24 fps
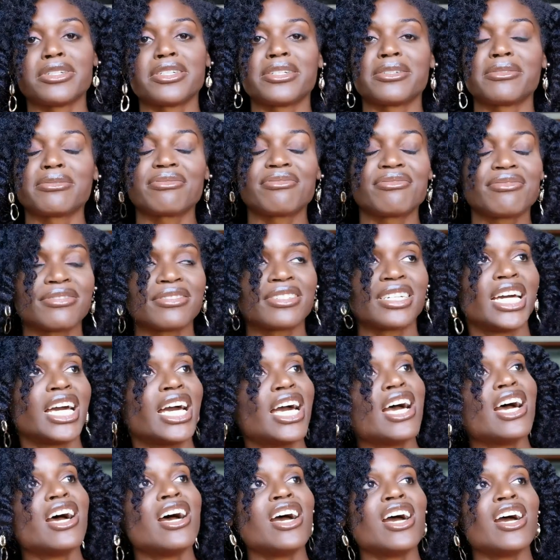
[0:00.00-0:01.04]
euh,
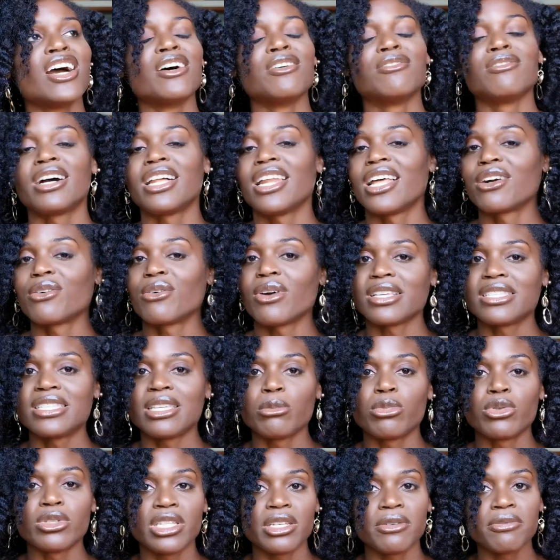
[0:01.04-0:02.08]
voilà quoi,
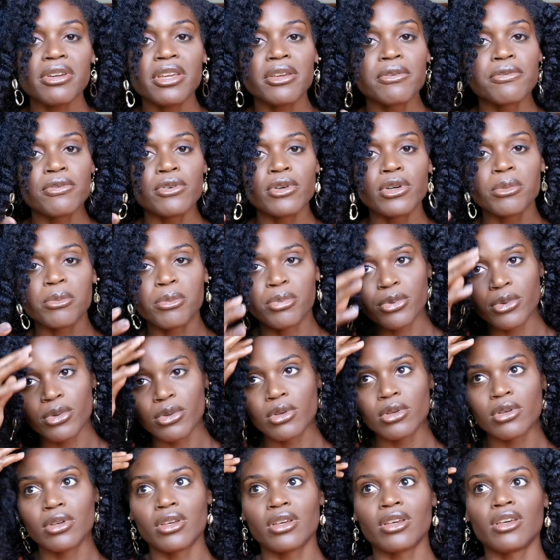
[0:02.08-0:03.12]
c'est bon, des fois, il faut un
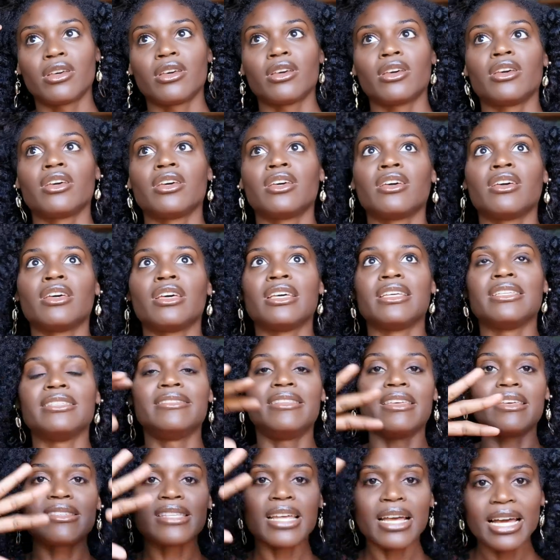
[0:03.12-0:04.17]
peu
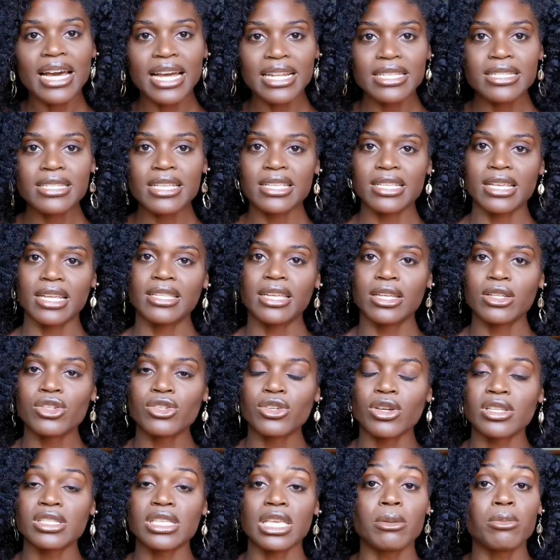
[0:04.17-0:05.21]
désacraliser certaines
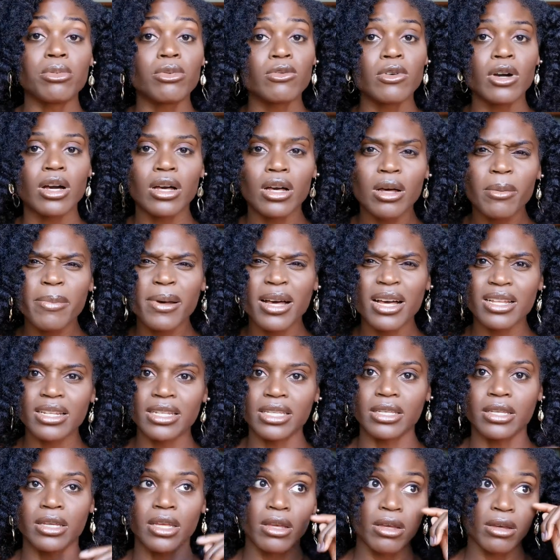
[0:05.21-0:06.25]
choses et pouvoir en
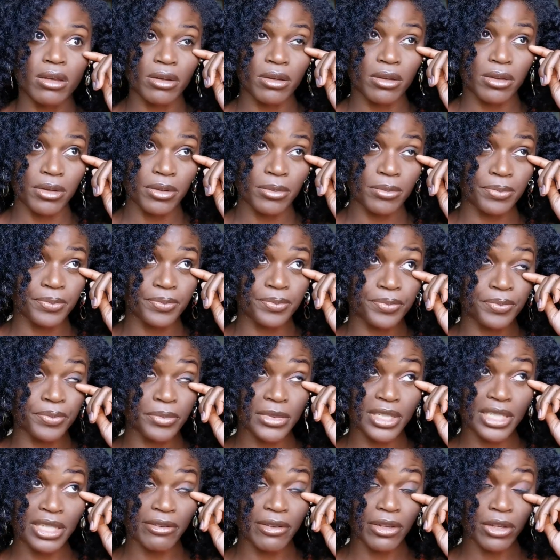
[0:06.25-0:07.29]
parler.
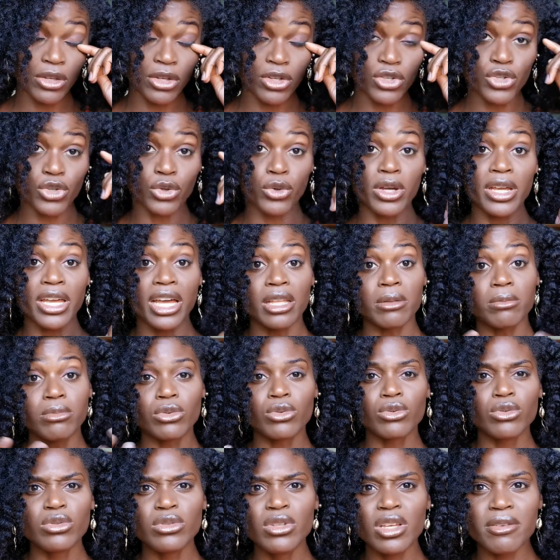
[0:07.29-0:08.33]
c'est vrai que je regarde
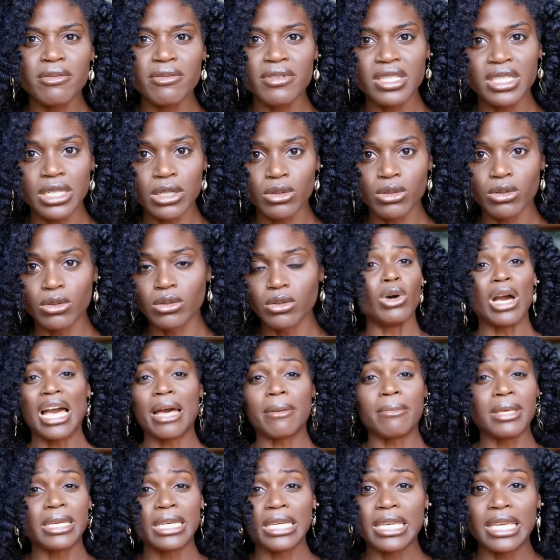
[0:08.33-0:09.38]
beaucoup de vidéos
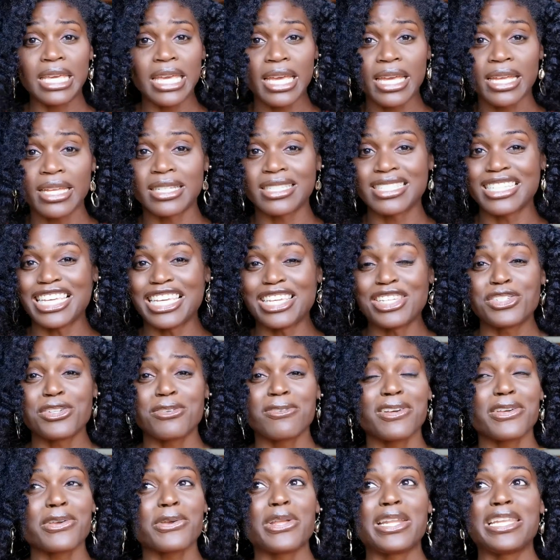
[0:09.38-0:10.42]
américaines et je
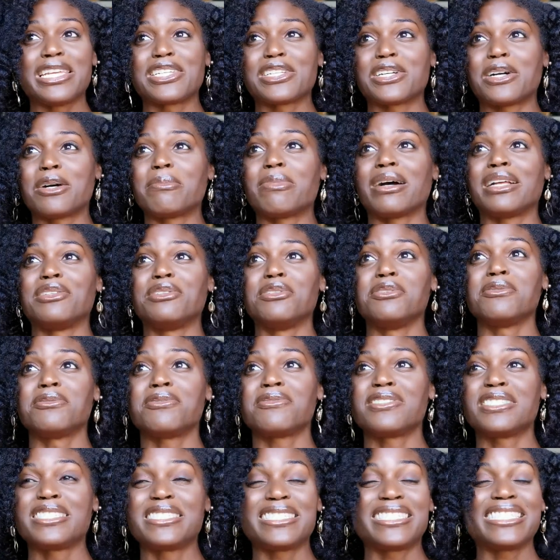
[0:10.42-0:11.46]
vois que les gens parlent d'une
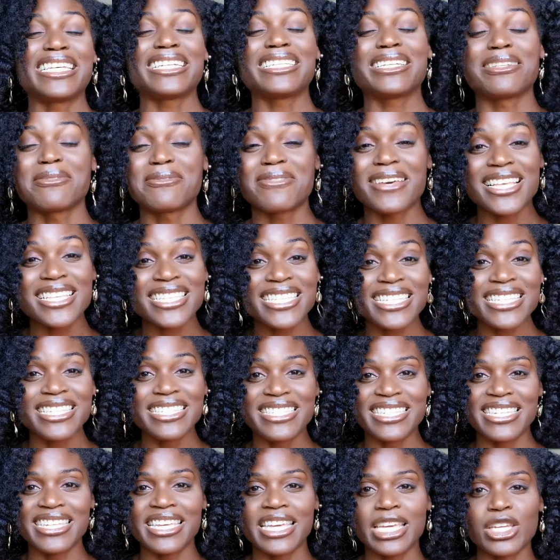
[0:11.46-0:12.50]
certaine
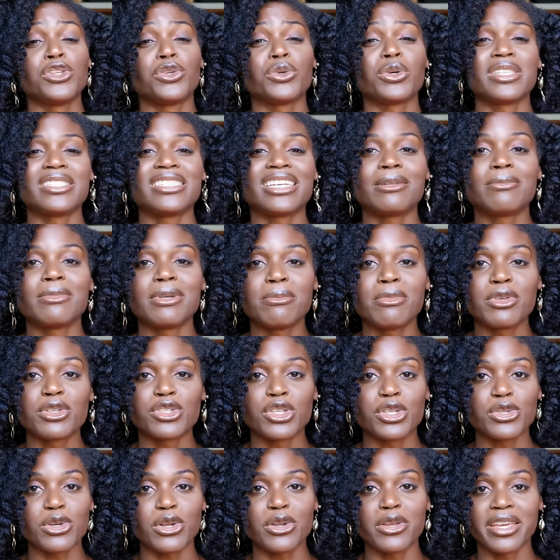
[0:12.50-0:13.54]
facilité. Je vais tellement aimer que
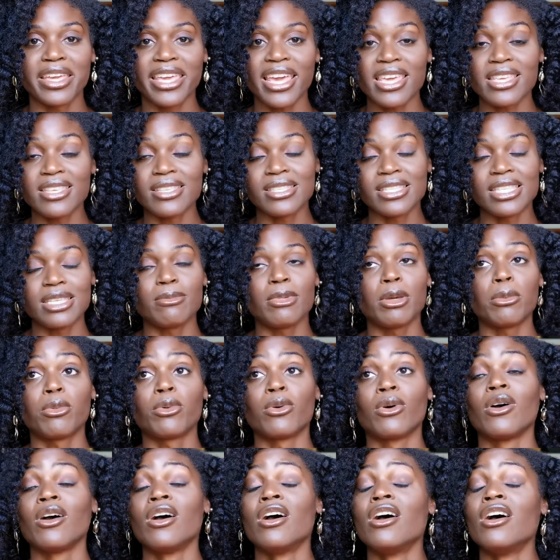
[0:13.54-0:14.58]
ce soit le cas ici, mais
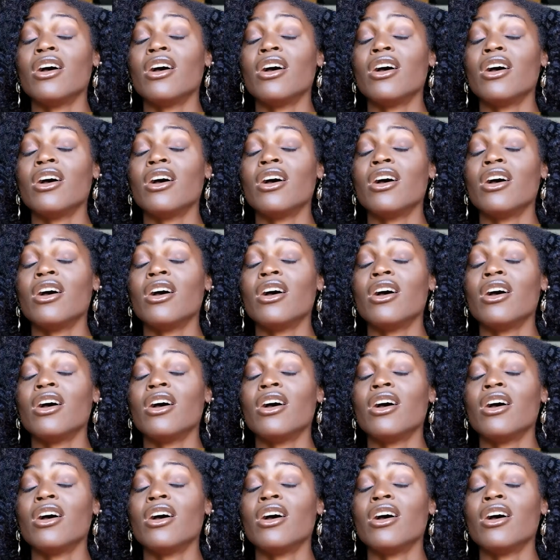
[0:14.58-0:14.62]
bon,